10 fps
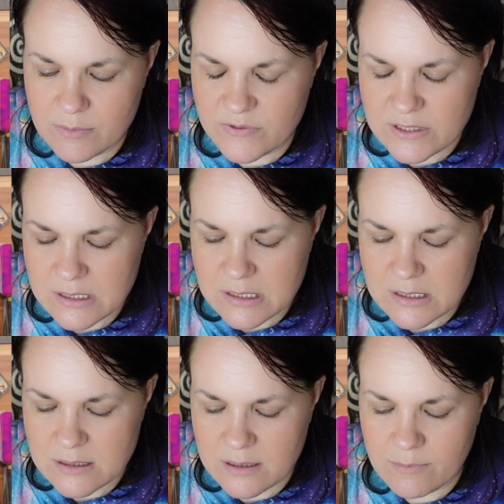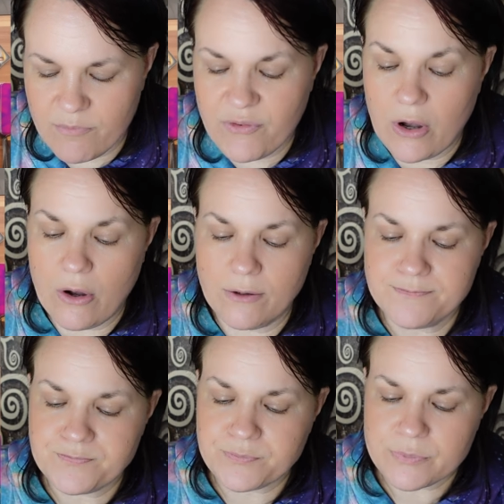ähm, was ist denn das, ein
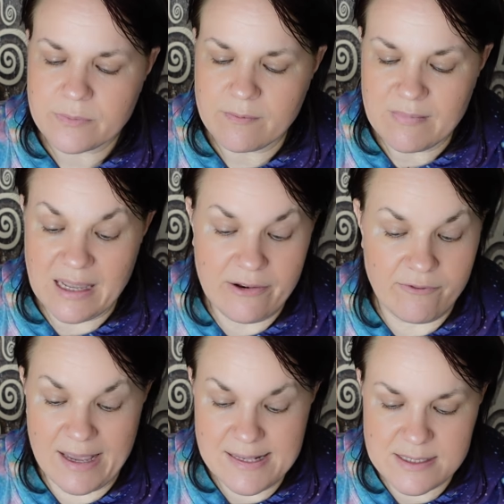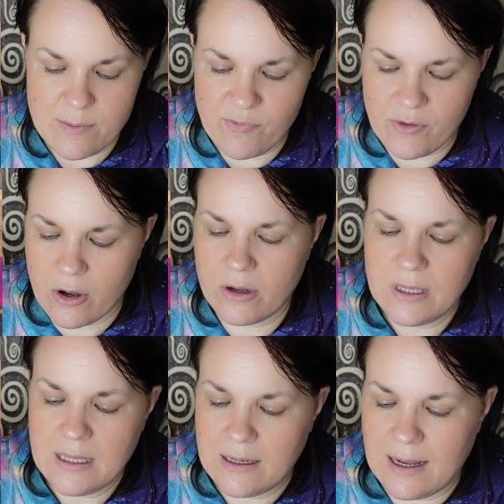Pfau, ein weißer Pfau
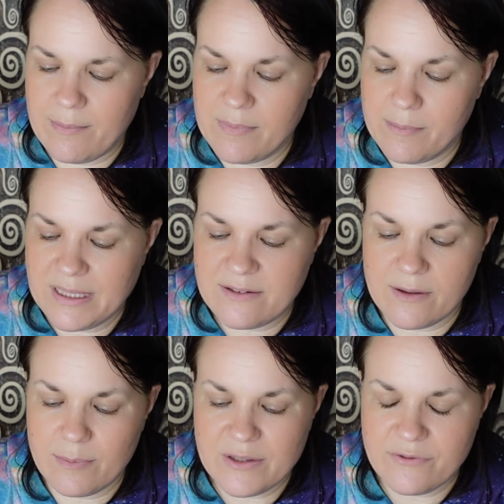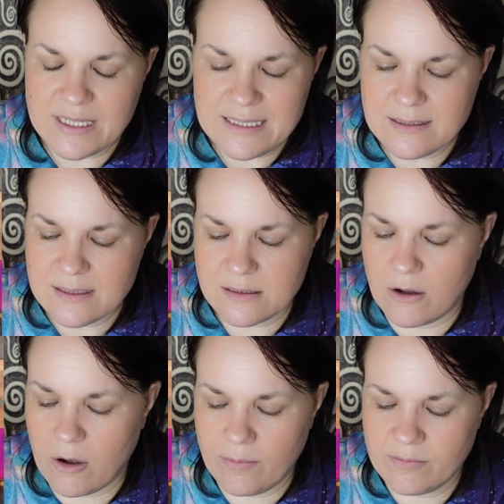ähm, mit, mit
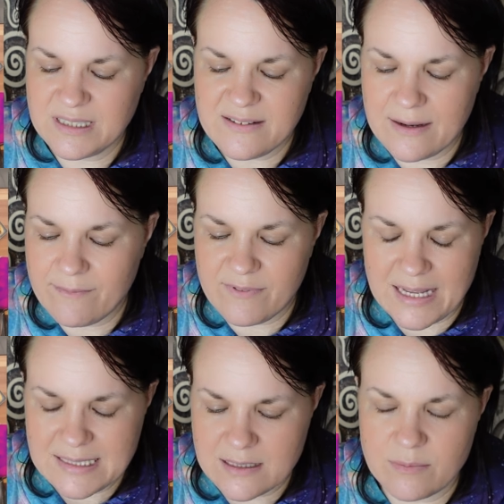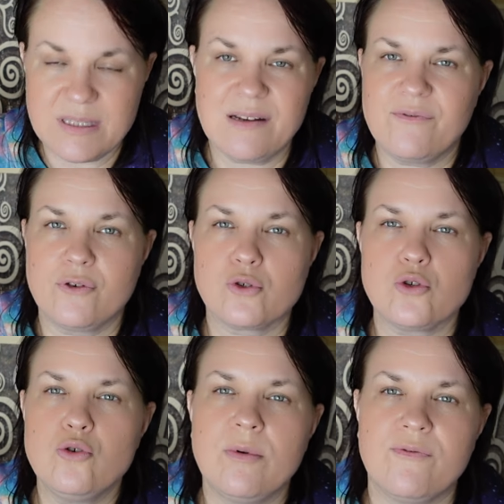Friedenstauben, mit einem Wasser, mit einem
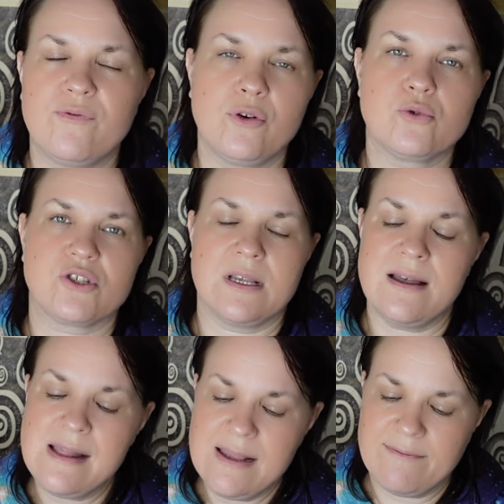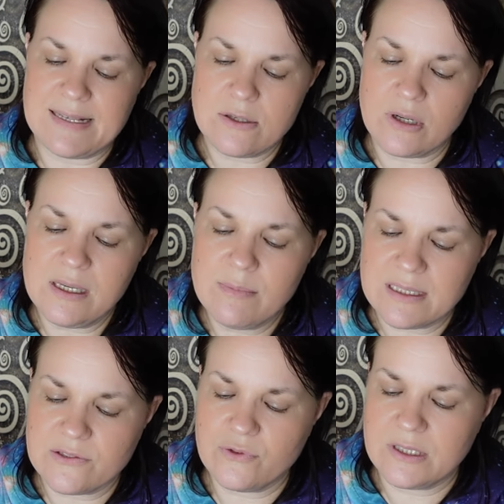Flussüberfluss, ja, was auch immer
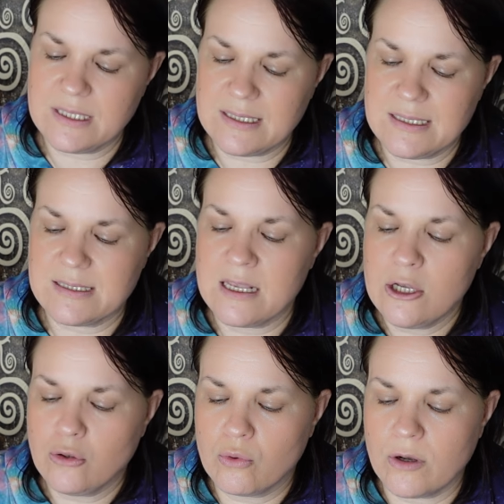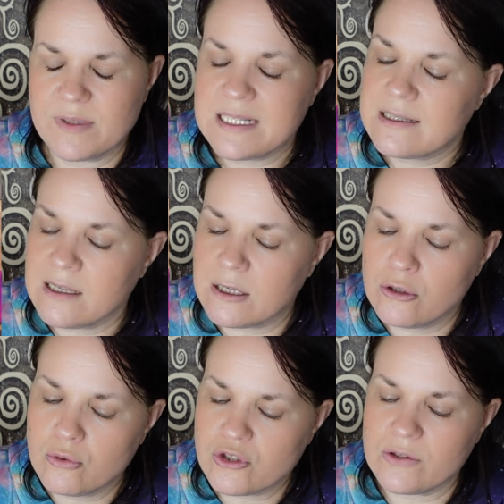das für dich ist. Du kommst in den
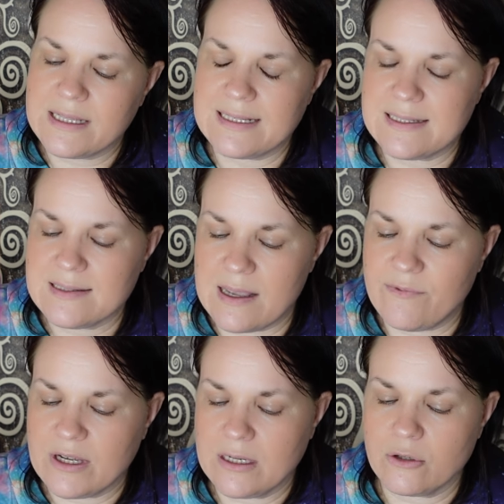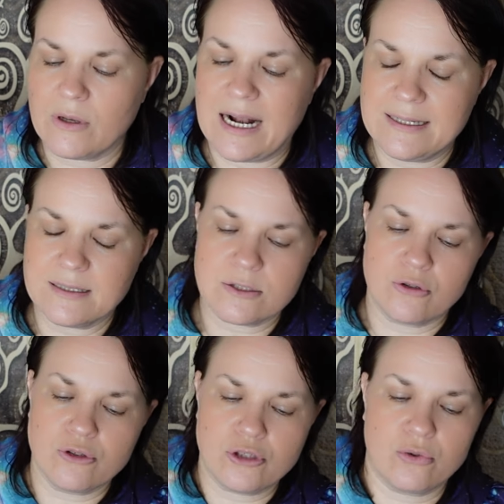Genuss und lässt jetzt einfach ein altes
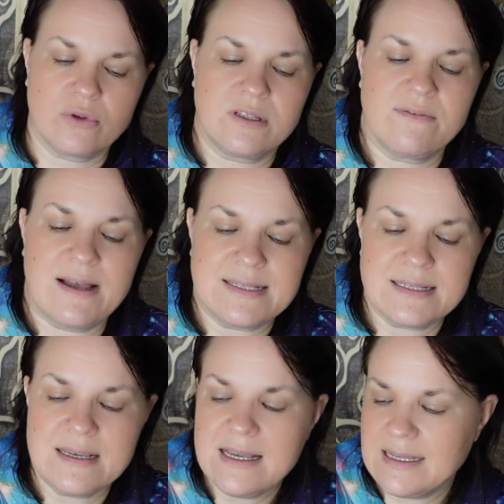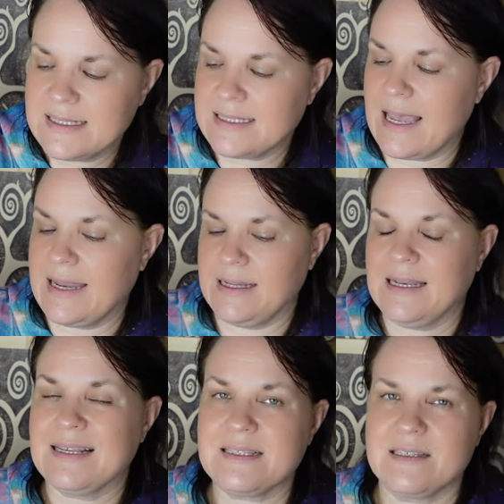Konstrukt quasi sein, ja.
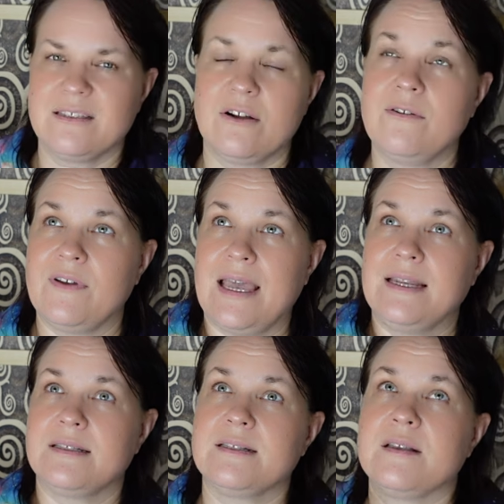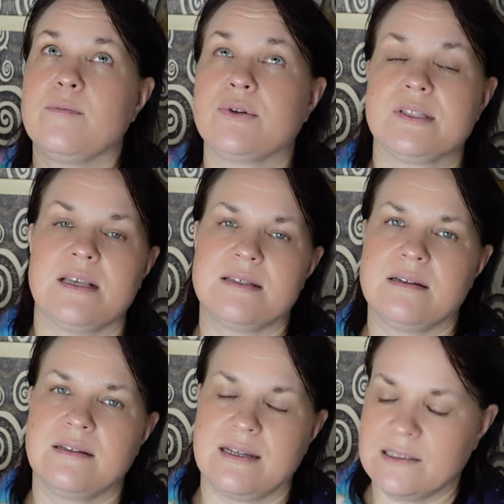Lass dich darauf ein. Es ist ein Prozess,
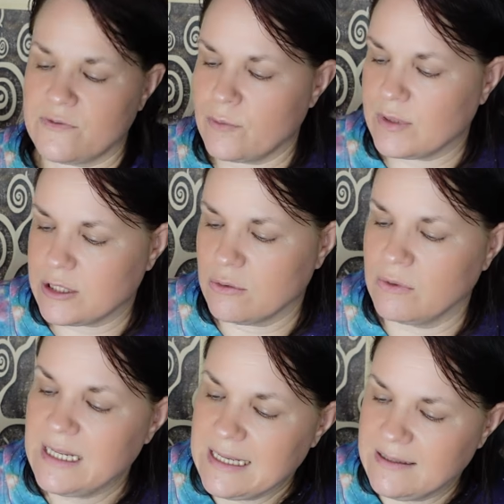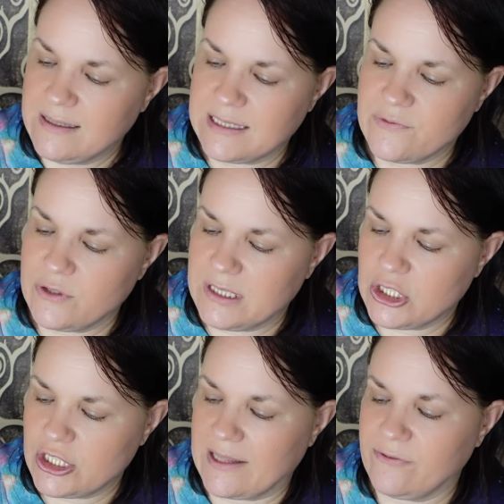eine Transformation, die jetzt für
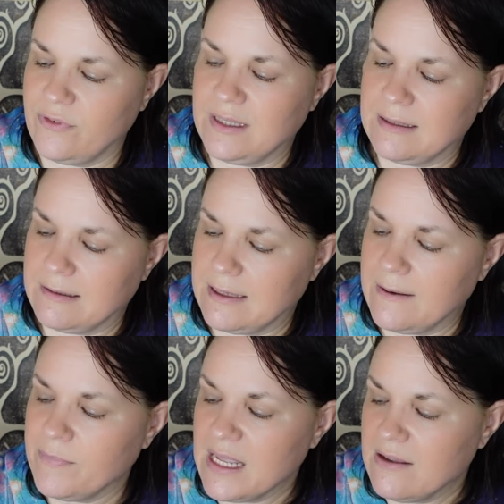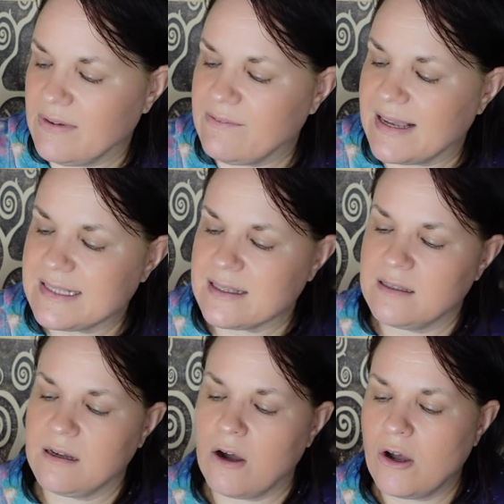dich stattfindet, ja. Weil was
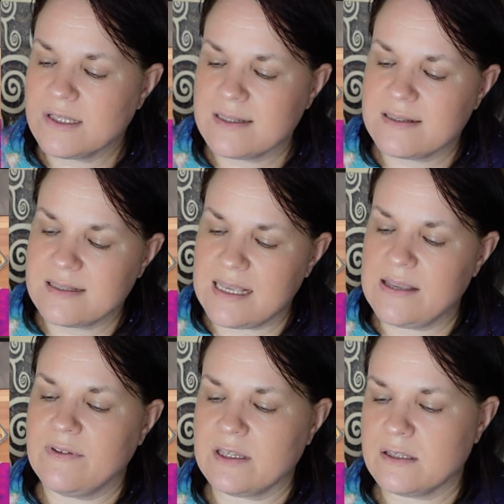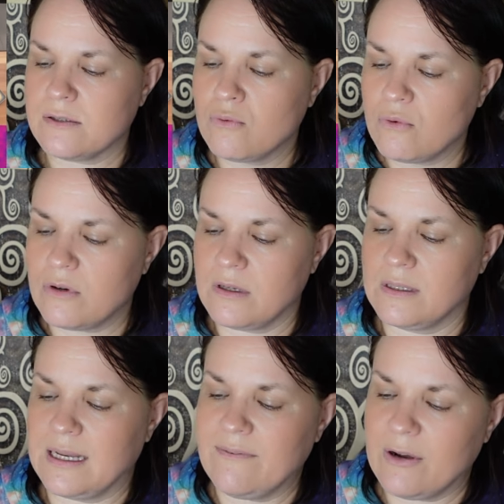geht raus? Dieses ewige
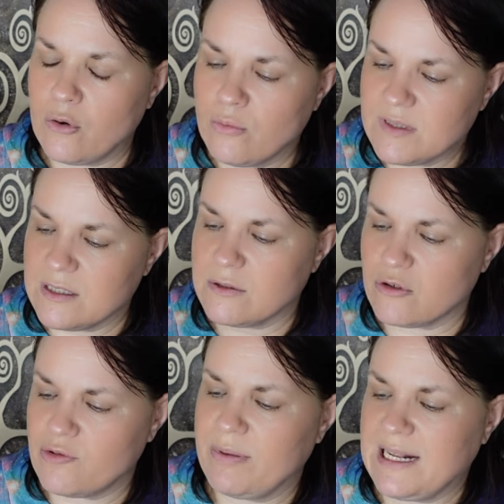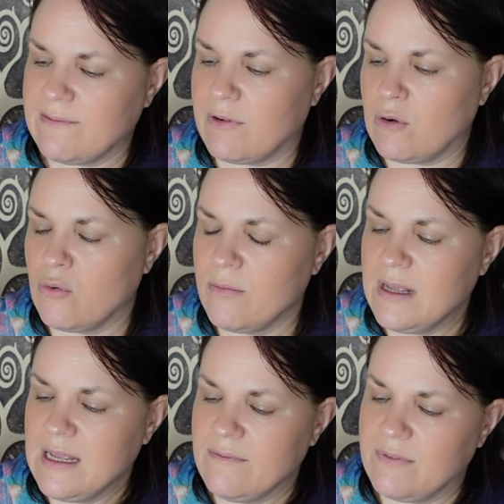Suchen, ja. Warum sind so Spiegeln? Warum,
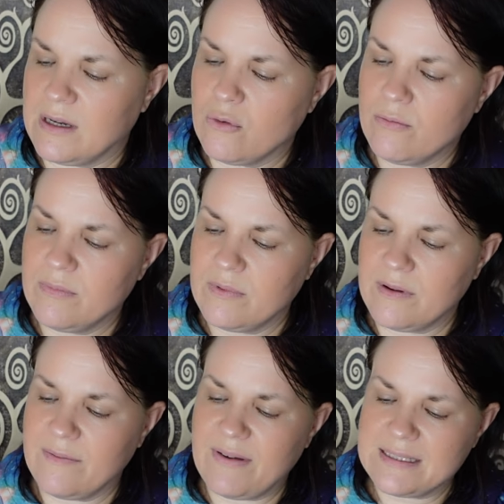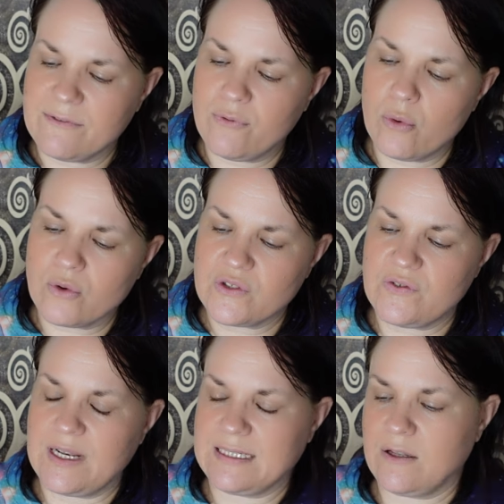warum war der Fokus
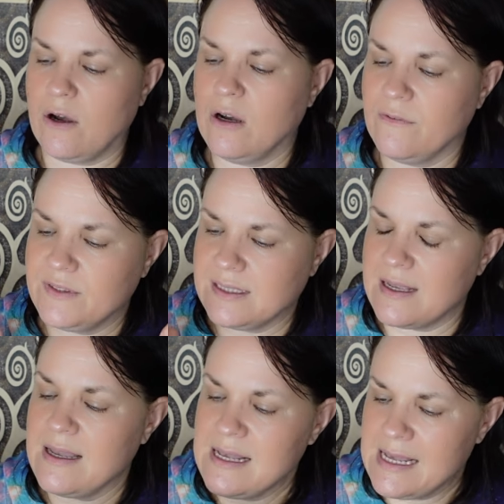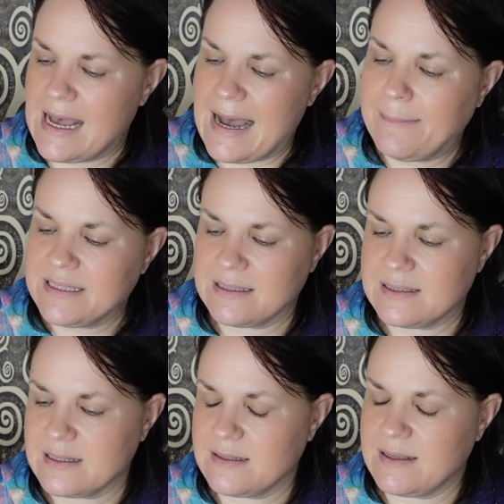vielleicht auch auf diese Arbeit
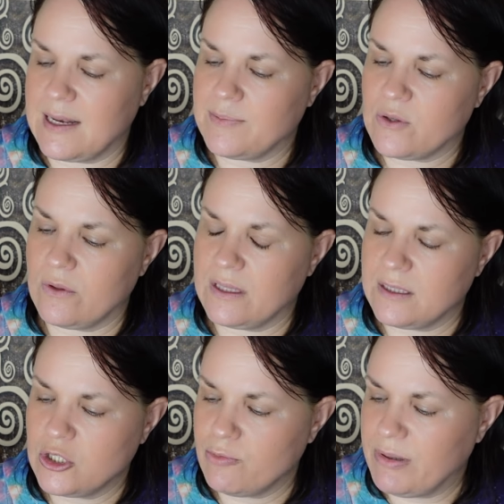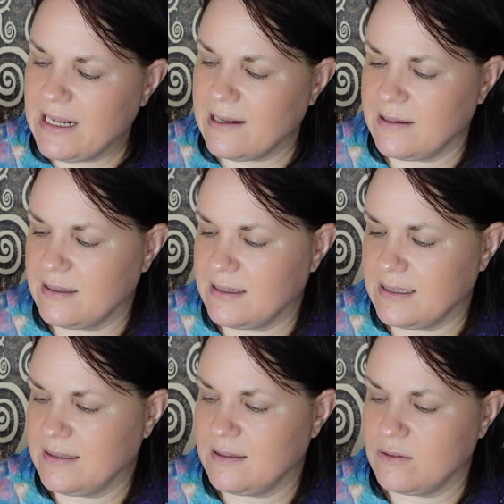an sich selbst oder an den Spiegeln
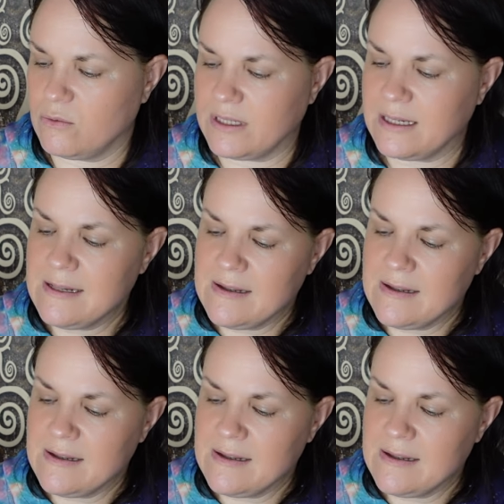gerichtet oder